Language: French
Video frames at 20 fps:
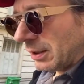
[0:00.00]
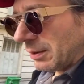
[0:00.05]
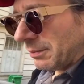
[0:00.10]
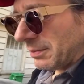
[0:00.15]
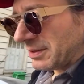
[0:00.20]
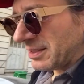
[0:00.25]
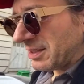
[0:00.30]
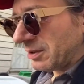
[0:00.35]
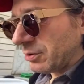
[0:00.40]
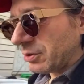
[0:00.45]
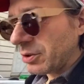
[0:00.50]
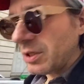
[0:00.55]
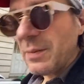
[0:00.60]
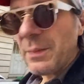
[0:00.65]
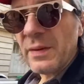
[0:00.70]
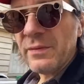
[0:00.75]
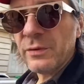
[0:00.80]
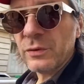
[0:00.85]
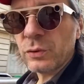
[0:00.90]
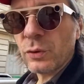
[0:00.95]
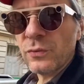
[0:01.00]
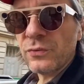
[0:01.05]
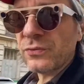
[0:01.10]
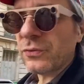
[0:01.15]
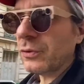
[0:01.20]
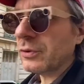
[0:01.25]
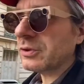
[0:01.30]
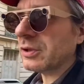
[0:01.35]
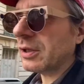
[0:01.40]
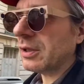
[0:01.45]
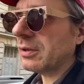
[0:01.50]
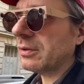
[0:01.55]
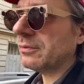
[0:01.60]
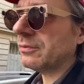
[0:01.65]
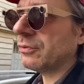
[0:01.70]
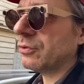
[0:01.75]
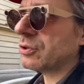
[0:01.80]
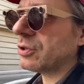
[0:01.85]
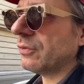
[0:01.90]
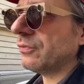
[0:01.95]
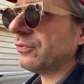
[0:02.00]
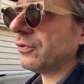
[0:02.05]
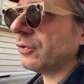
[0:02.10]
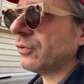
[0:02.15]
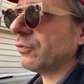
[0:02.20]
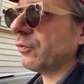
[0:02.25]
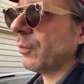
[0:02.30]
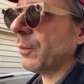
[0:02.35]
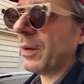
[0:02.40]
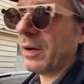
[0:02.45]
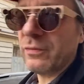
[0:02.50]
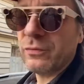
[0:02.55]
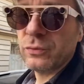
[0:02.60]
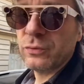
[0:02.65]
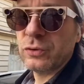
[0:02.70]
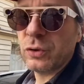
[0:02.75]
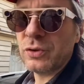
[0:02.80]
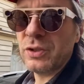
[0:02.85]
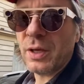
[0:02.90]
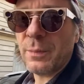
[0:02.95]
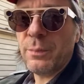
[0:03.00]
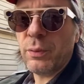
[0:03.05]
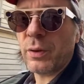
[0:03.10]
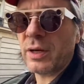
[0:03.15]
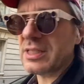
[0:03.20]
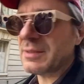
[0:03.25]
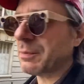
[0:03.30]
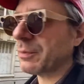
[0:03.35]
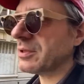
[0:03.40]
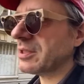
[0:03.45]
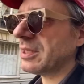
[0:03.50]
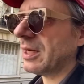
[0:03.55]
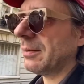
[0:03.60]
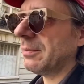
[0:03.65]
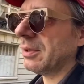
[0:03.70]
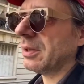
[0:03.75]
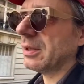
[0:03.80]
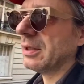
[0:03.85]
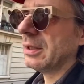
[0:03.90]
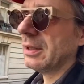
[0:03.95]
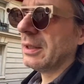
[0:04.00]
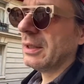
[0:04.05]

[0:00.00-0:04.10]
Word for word: Mais ce n'est pas de votre faute, hein. vos enfants ne vont pas vous tenir pour responsable